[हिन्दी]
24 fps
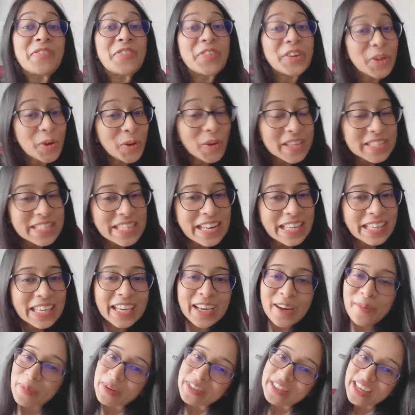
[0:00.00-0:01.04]
वीडियो कैसी
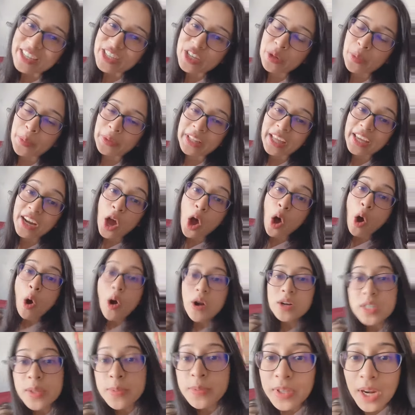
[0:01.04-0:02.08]
लगी कमेंट सेक्शन में बताना
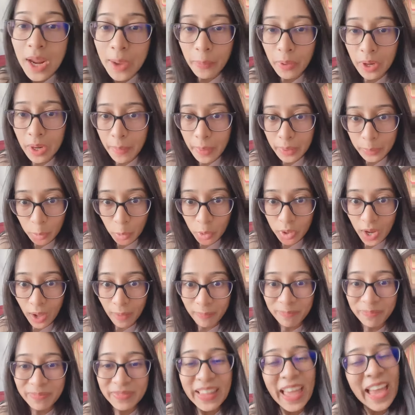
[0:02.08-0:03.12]
और सब्सक्राइब करना मत
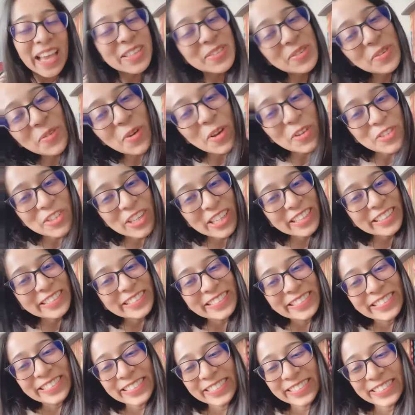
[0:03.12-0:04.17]
भूलना थैंक्स फॉर वॉचिंग